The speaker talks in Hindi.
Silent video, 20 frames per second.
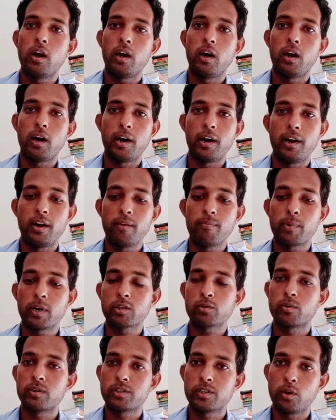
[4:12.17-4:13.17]
आईडी
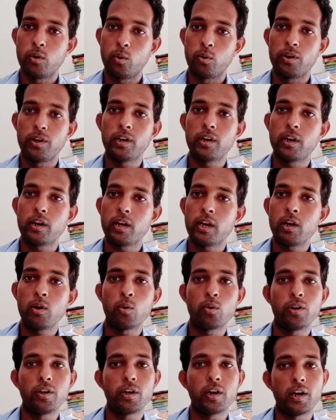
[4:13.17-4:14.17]
पासवर्ड से लॉगिन करना है
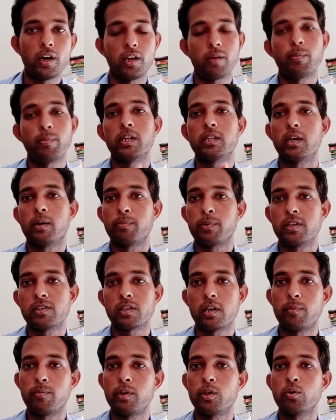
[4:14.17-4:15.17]
लॉगिन करने के बाद आपके
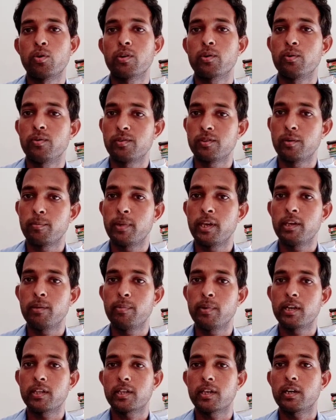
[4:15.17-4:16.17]
सामने जो है क्वेश्चन
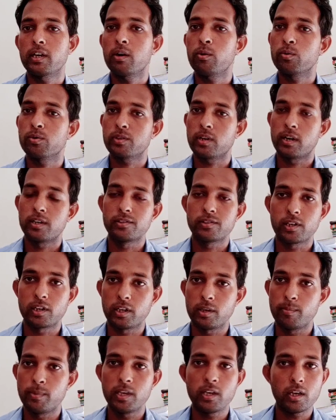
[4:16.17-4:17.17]
बैंक भी आ जाएगा उसका
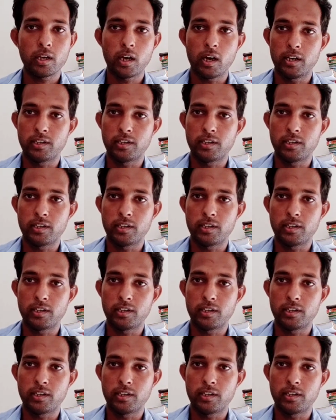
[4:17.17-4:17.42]
आंसर की भी